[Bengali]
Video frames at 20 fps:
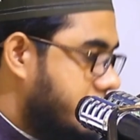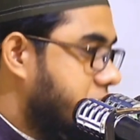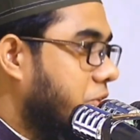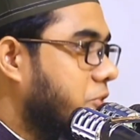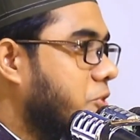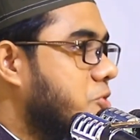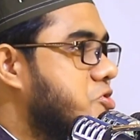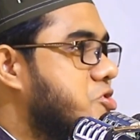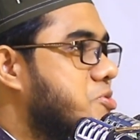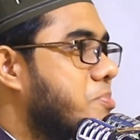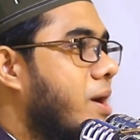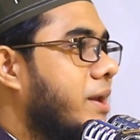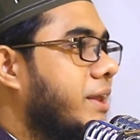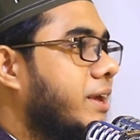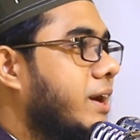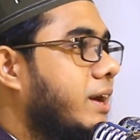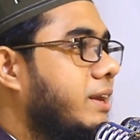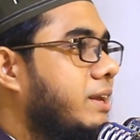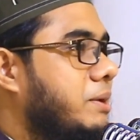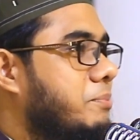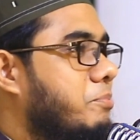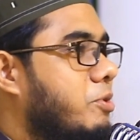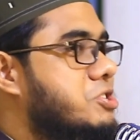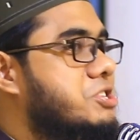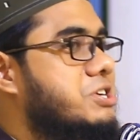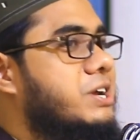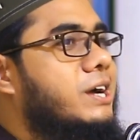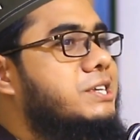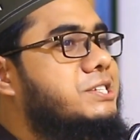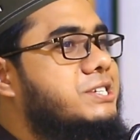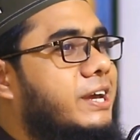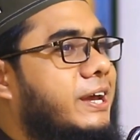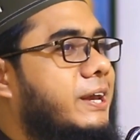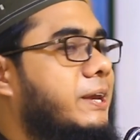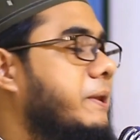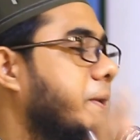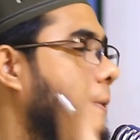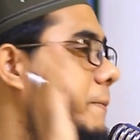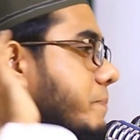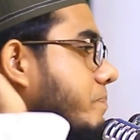হজরত ওসমানে গনি বসে
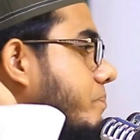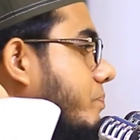আছেন